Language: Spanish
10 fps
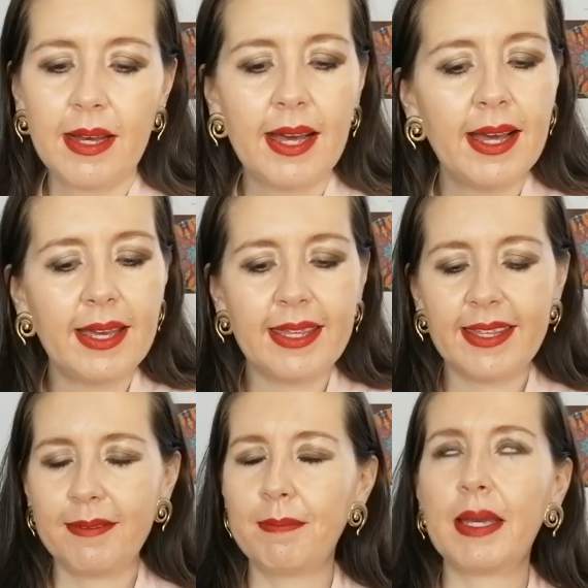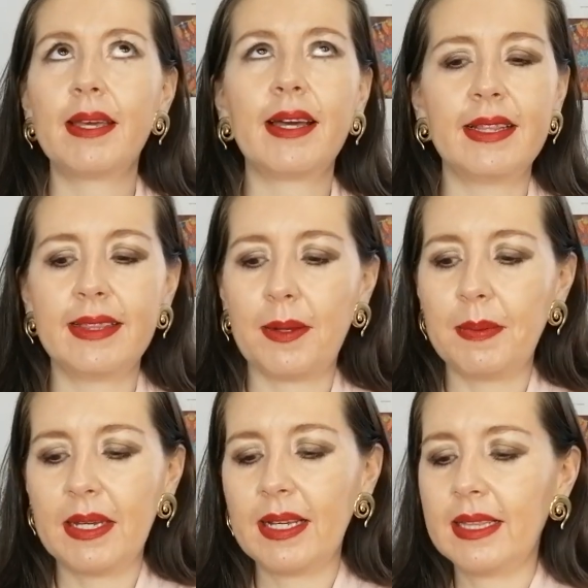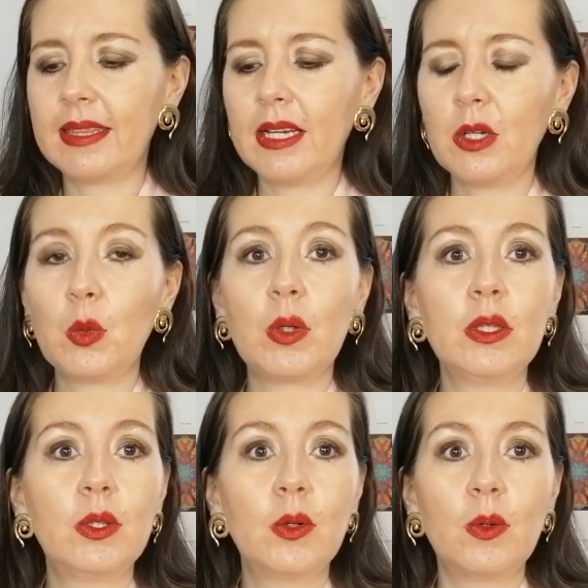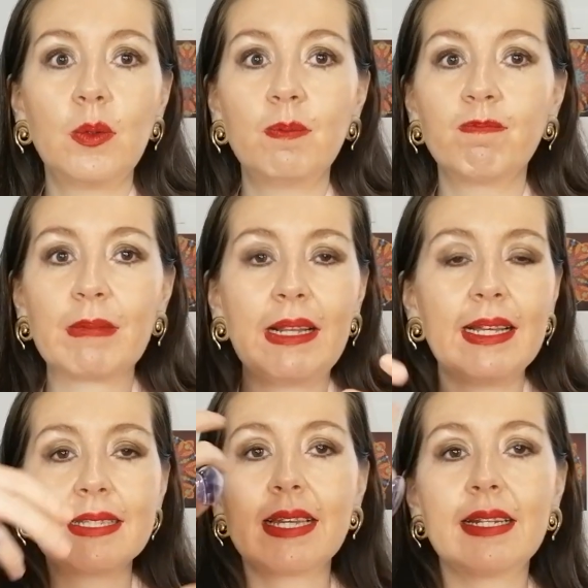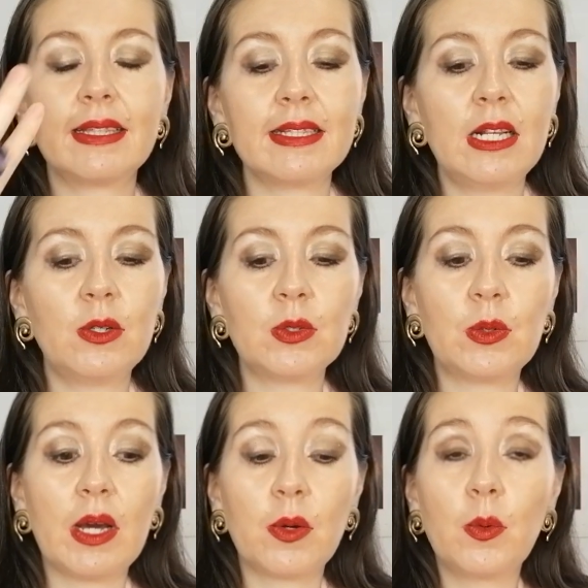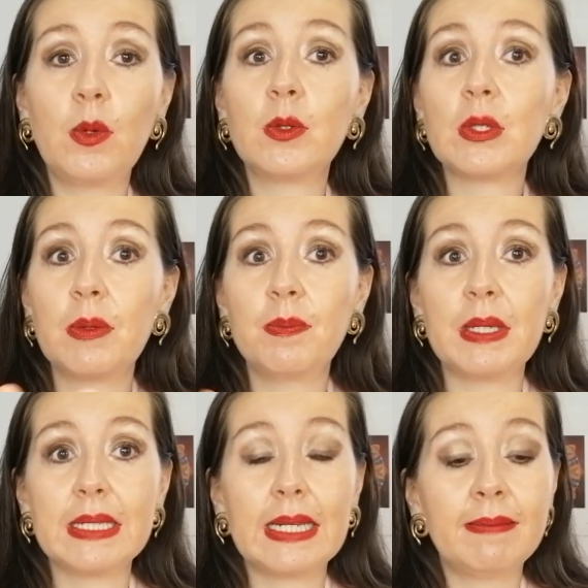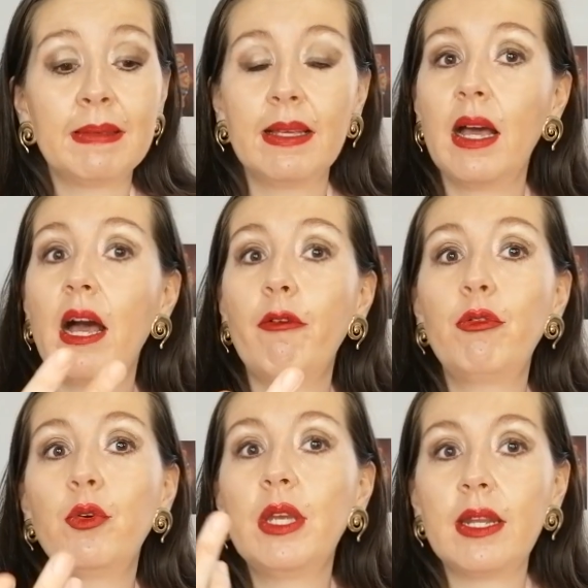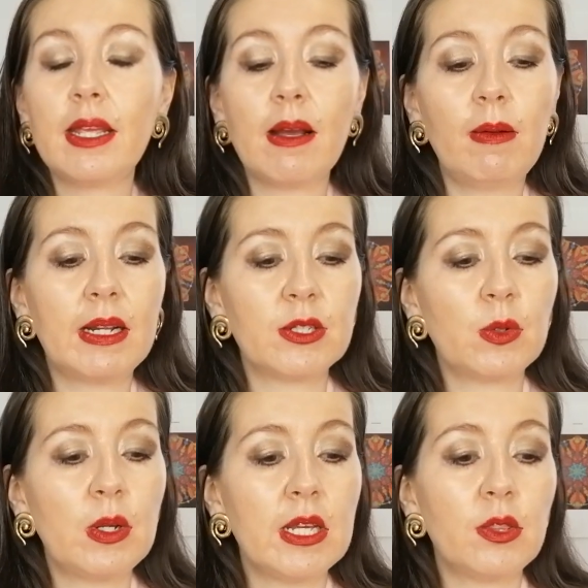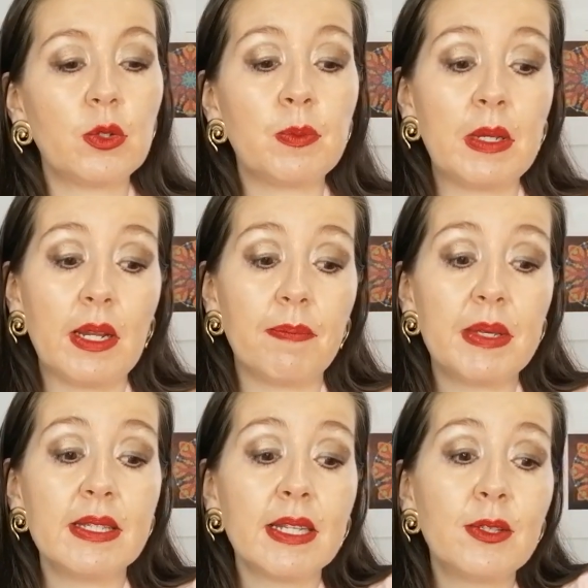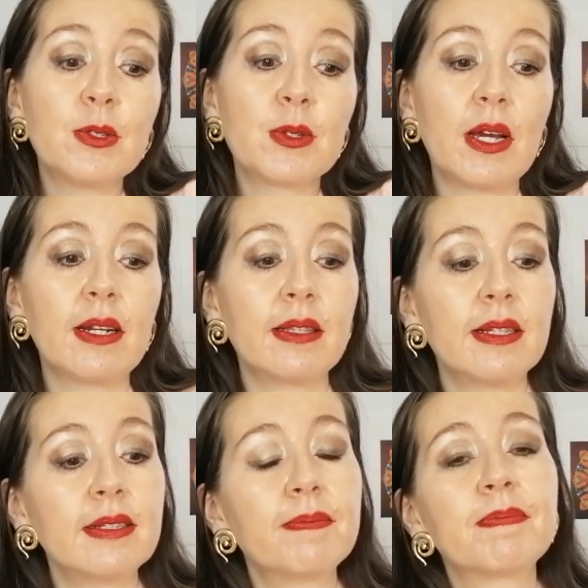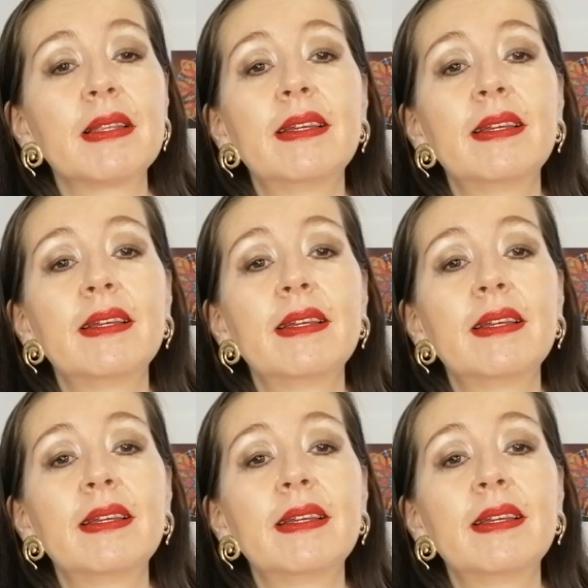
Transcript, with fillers: ay, me encanta, me encanta cuando las cartas y los oráculos empiezan a fluir y hablar solitos. Mira, estas dos cartas